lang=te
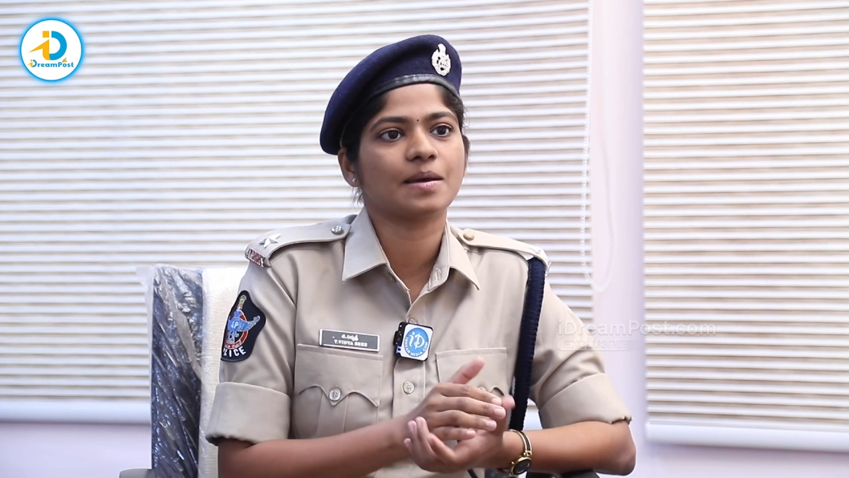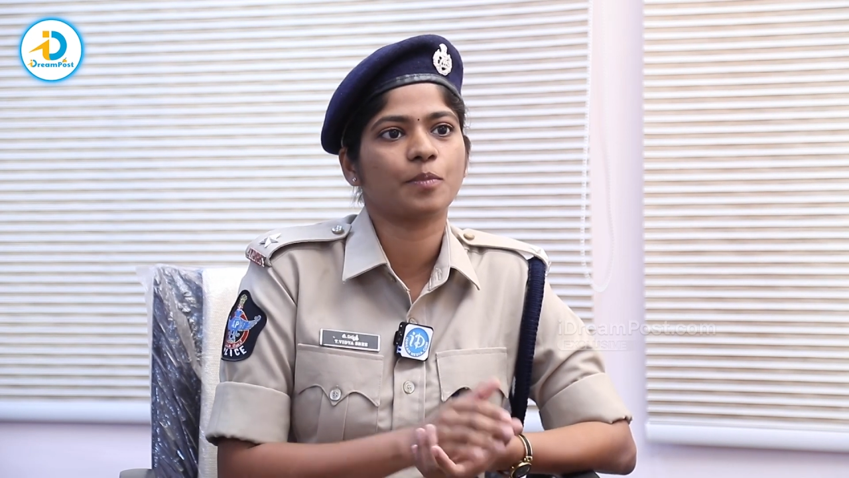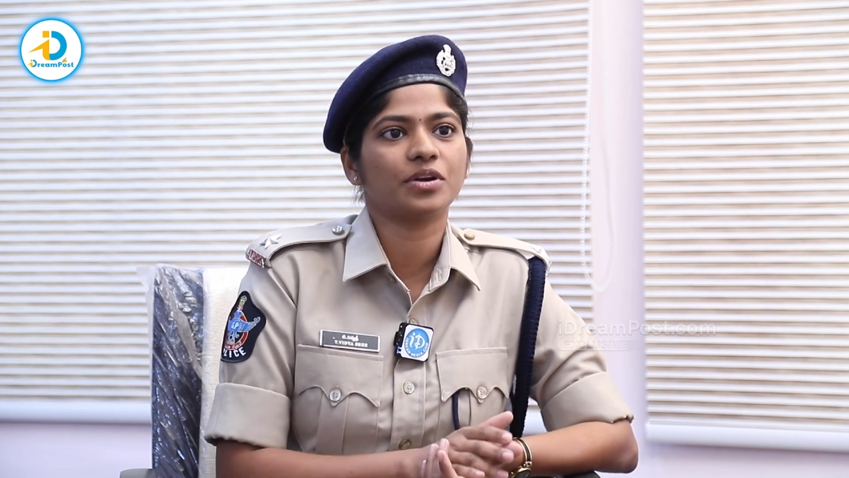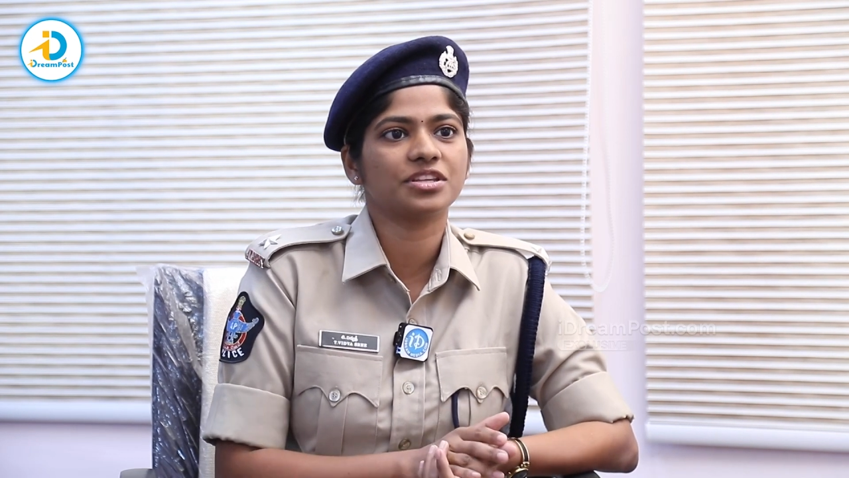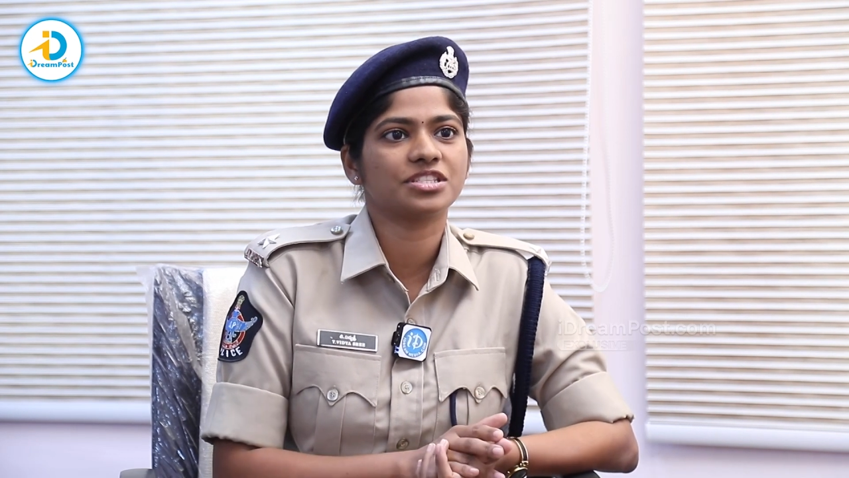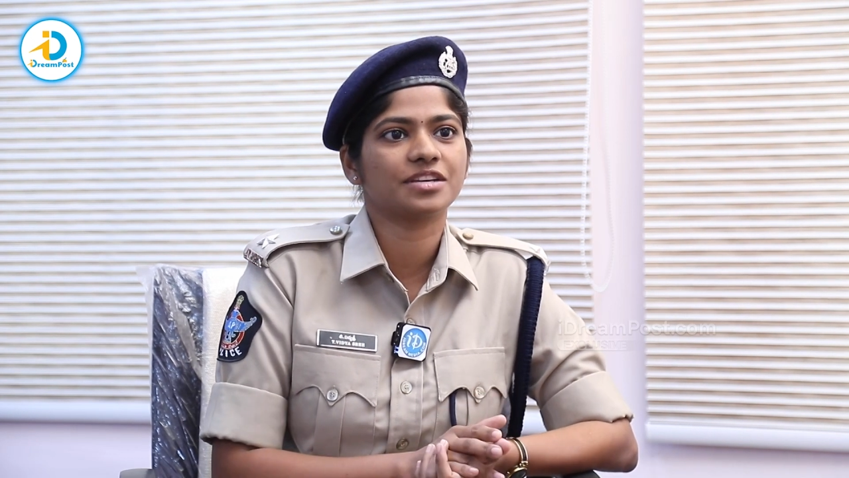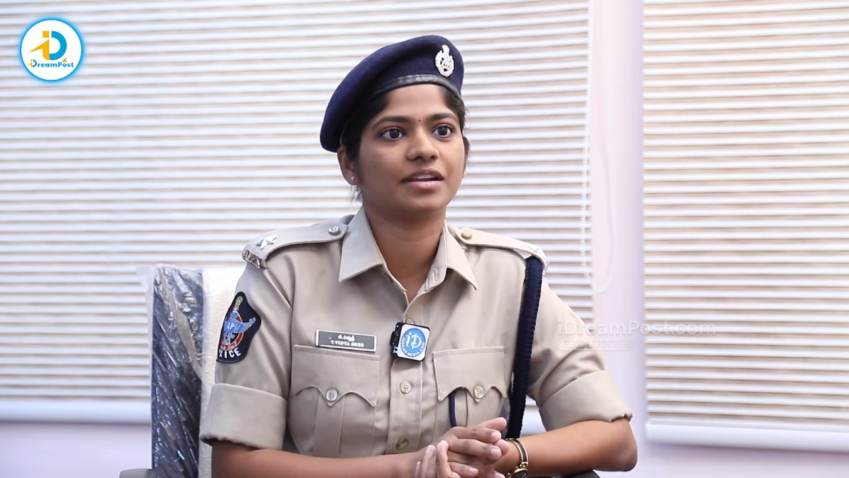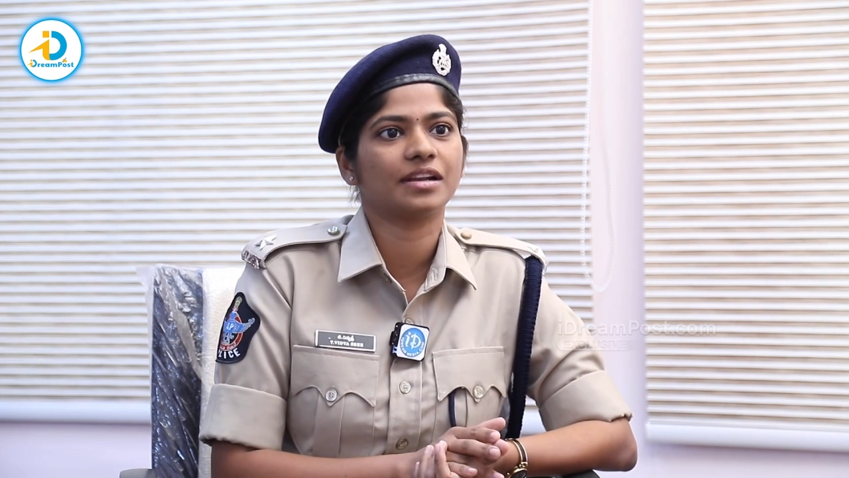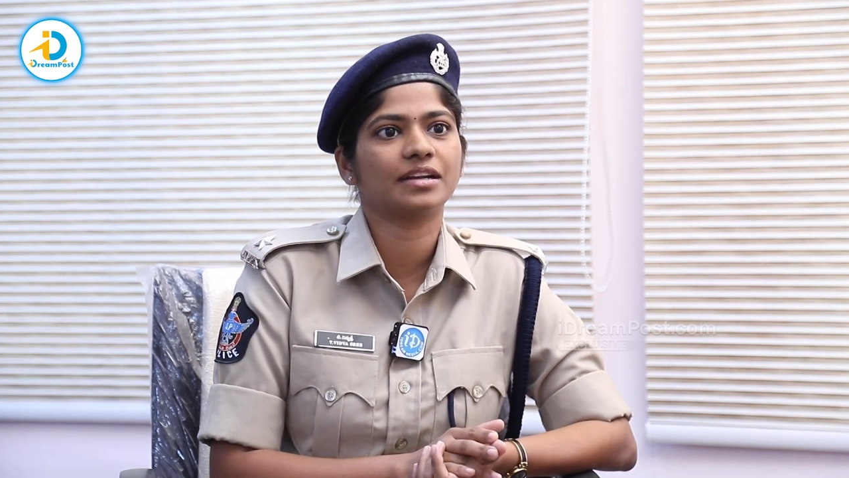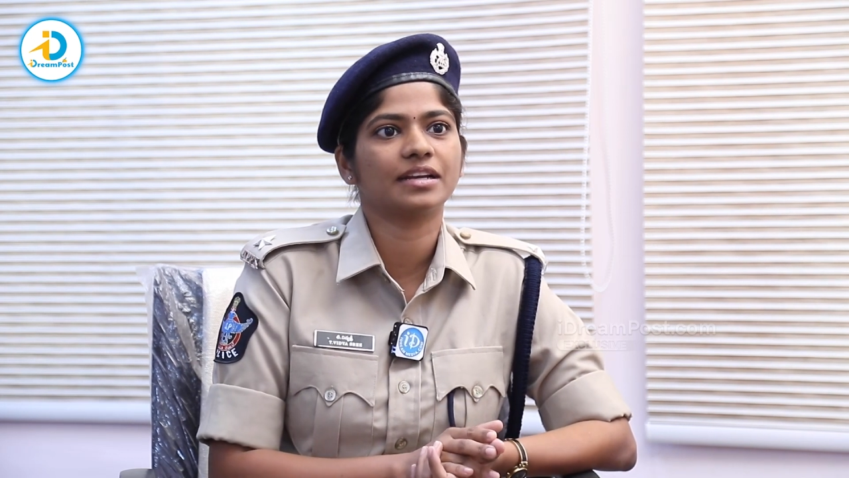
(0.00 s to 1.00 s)
సపోర్ట్
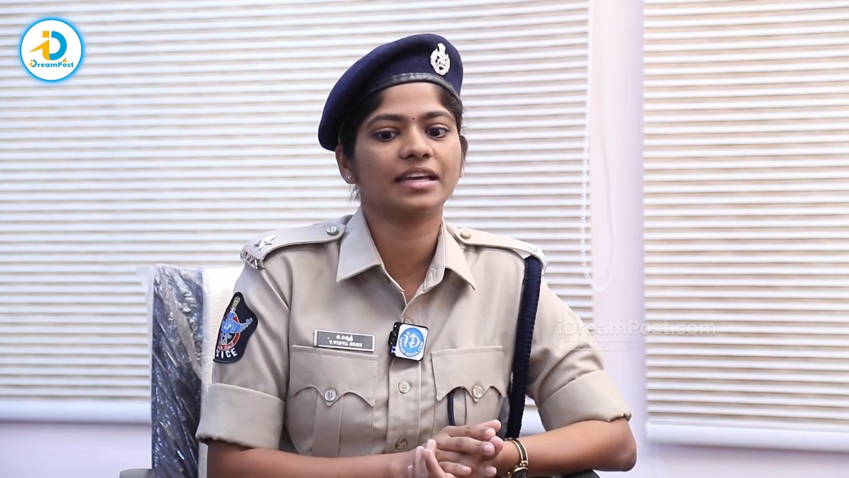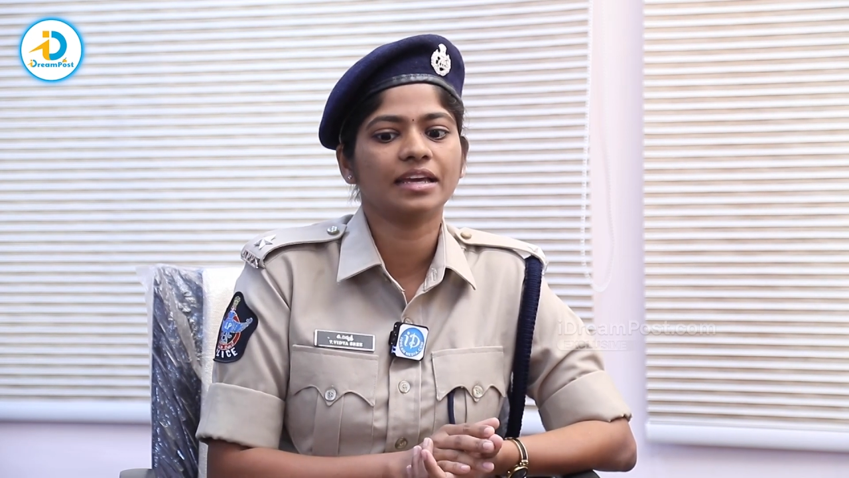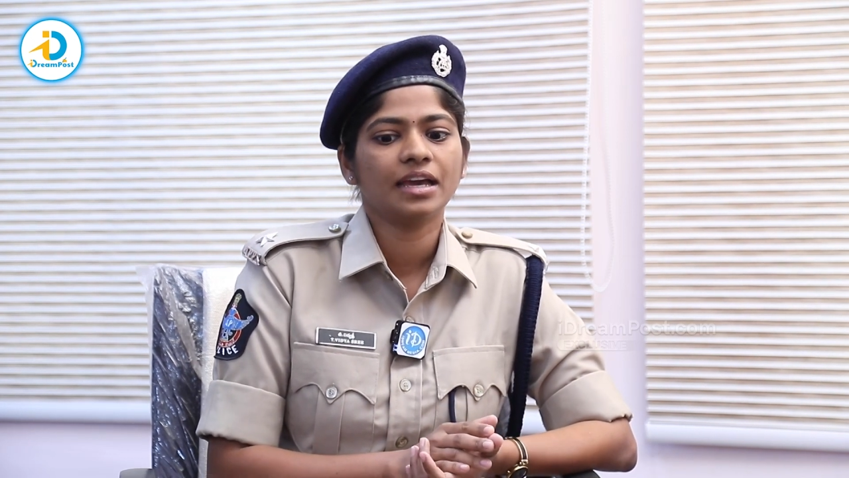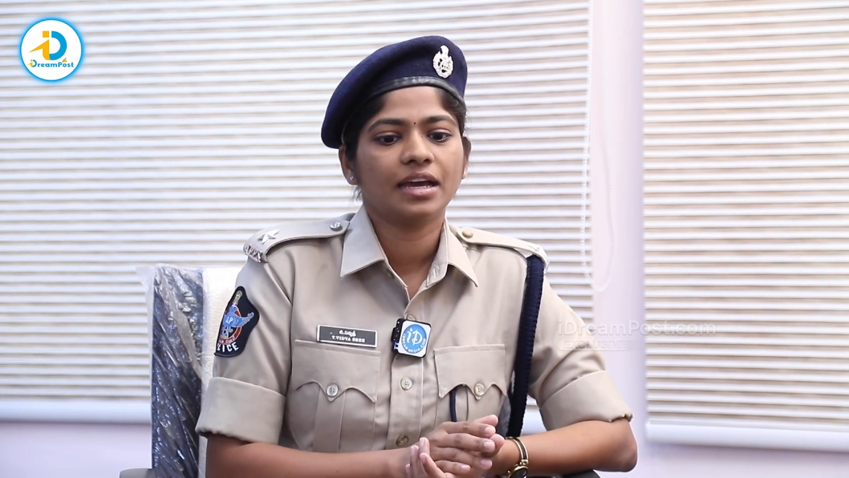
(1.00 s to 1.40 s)
ఇచ్చేవాళ్ళంటే